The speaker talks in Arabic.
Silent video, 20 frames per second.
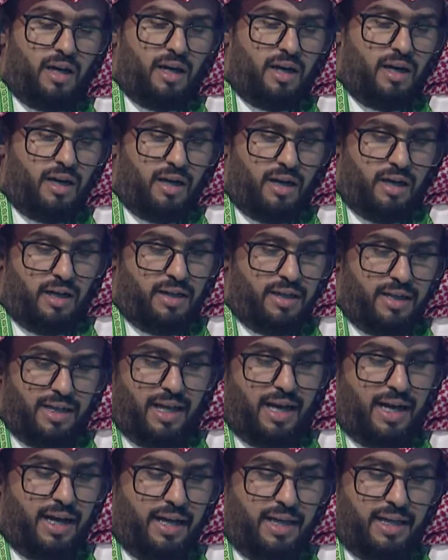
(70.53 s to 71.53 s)
لا
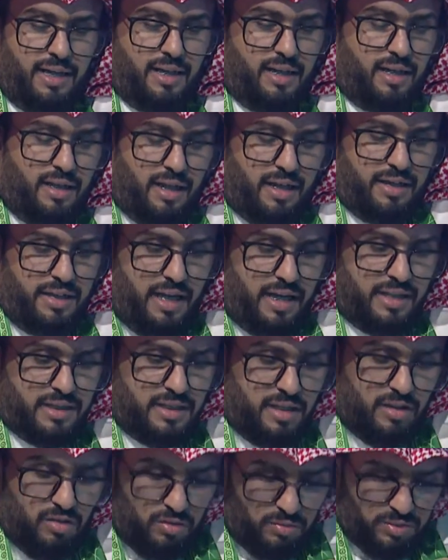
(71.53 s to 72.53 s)
اله الا الله يا
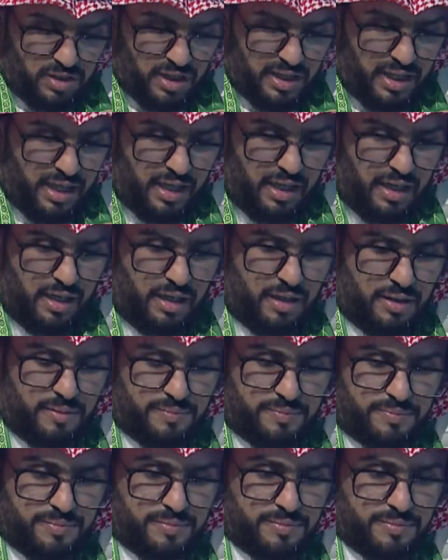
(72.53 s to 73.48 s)
زينهم زينه